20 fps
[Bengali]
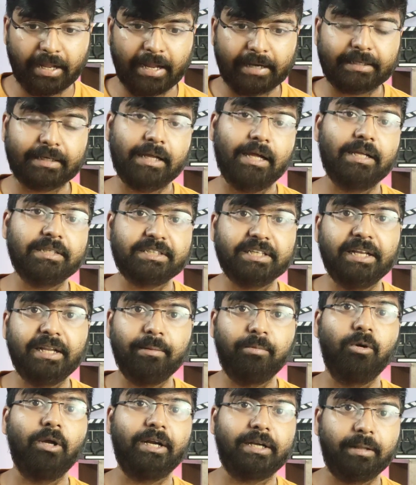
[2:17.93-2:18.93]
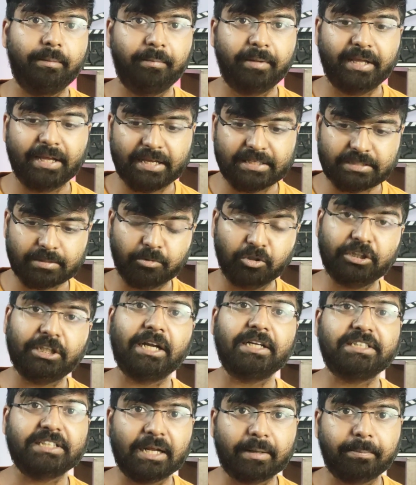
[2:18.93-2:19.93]
একটা ছেলে এবং একটা মেয়ে আছে এবং
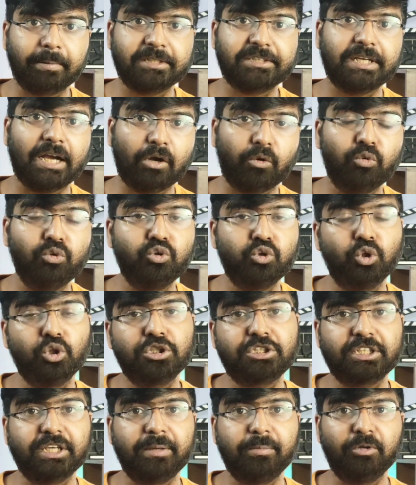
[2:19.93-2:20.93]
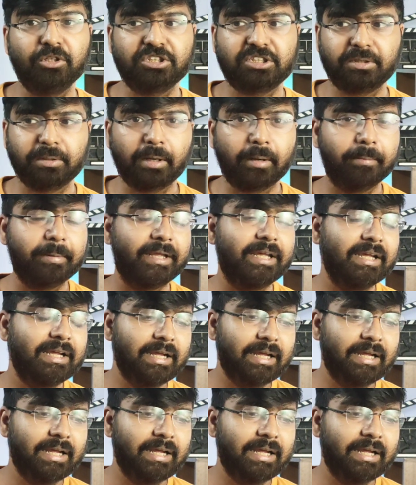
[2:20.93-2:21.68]
তার চারপাশে আগুন জ্বলছে এবং যেভাবে